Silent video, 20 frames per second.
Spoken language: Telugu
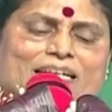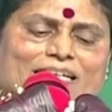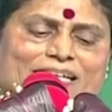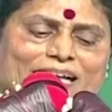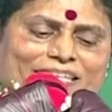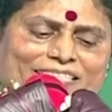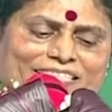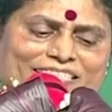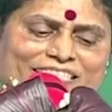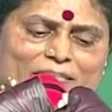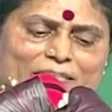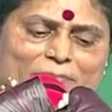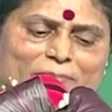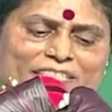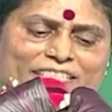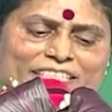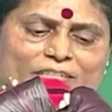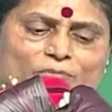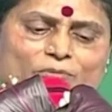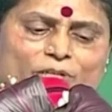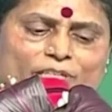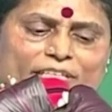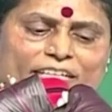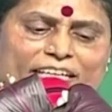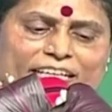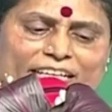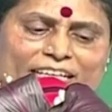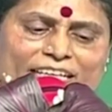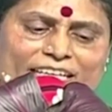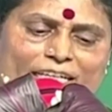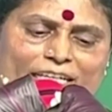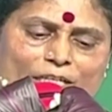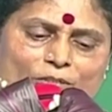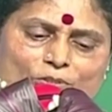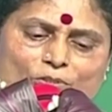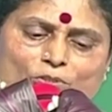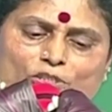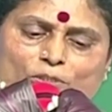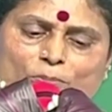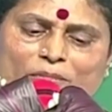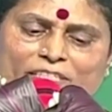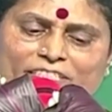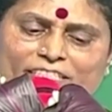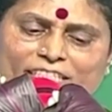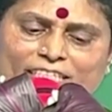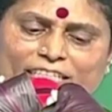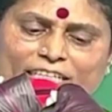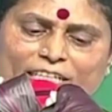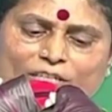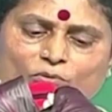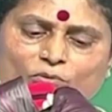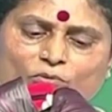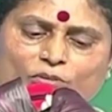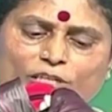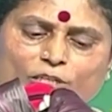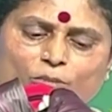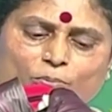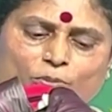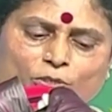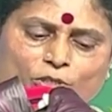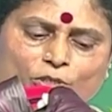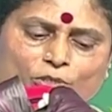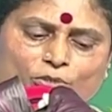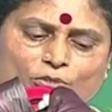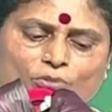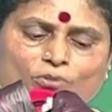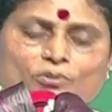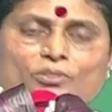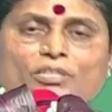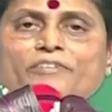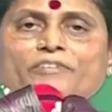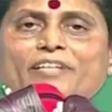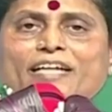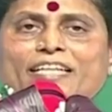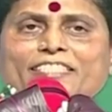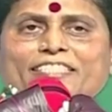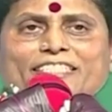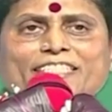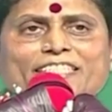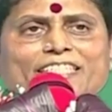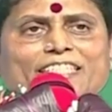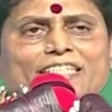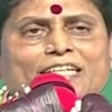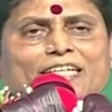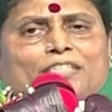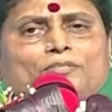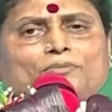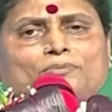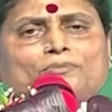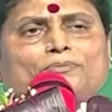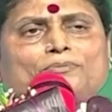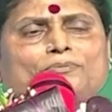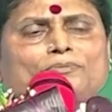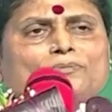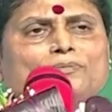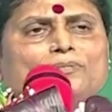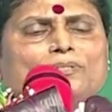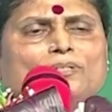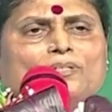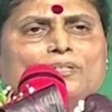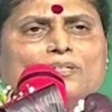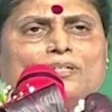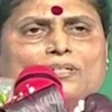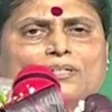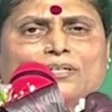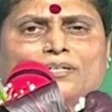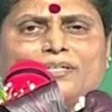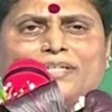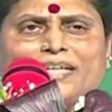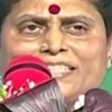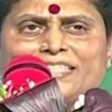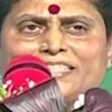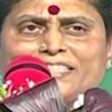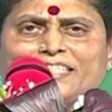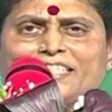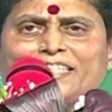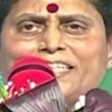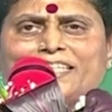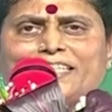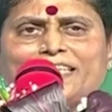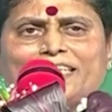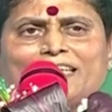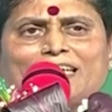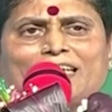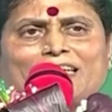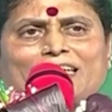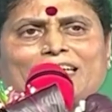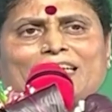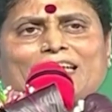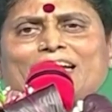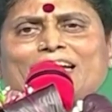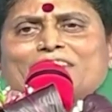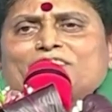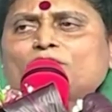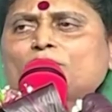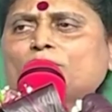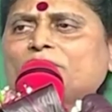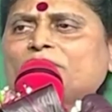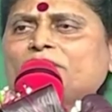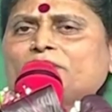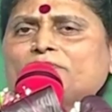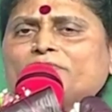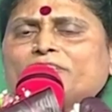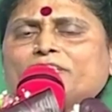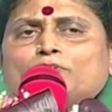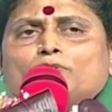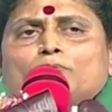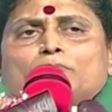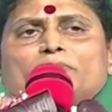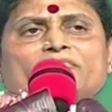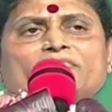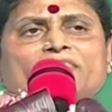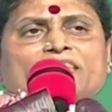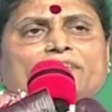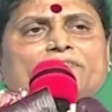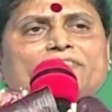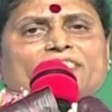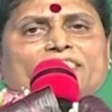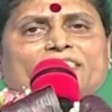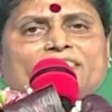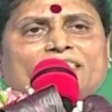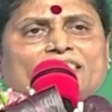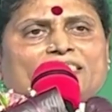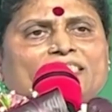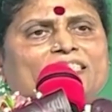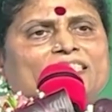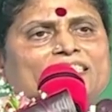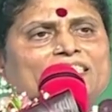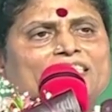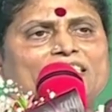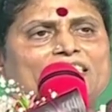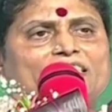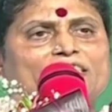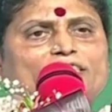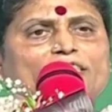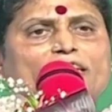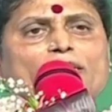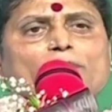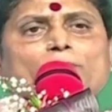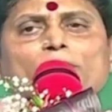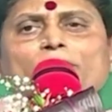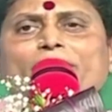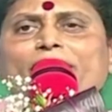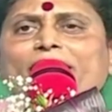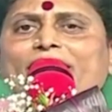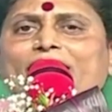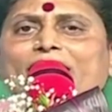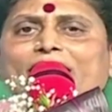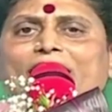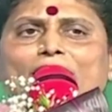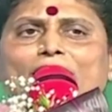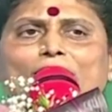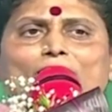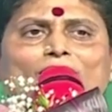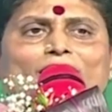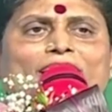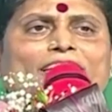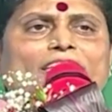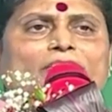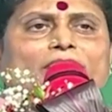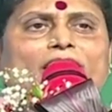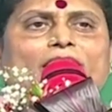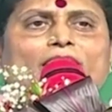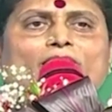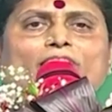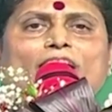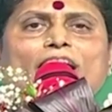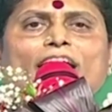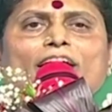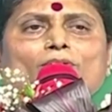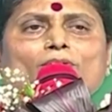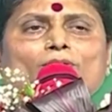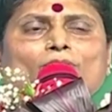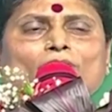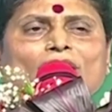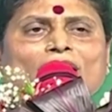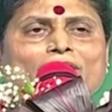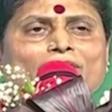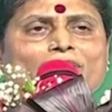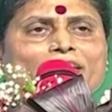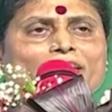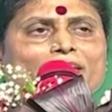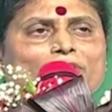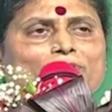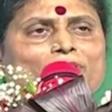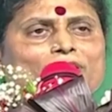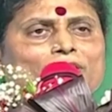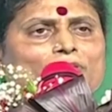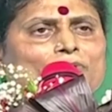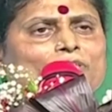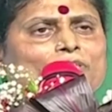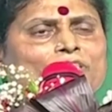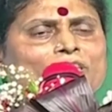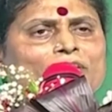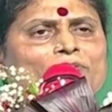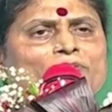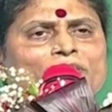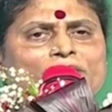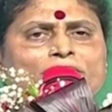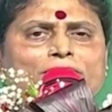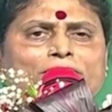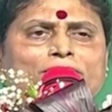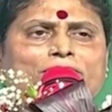రాజకీయం అంటే వక్రీకరణలు దుష్ప్రచారాలు వెన్నుపోట్లు ఇవి రాజకీయం కాదు రాజశేఖర రెడ్డి లాగా లాస్ట్ మినిట్ వరకు మీ సేవ చేసి చనిపోయే నాయకులు లాంటి వాళ్ళు నాయకులు కావాలని కూడా కోరుతా ఉన్నా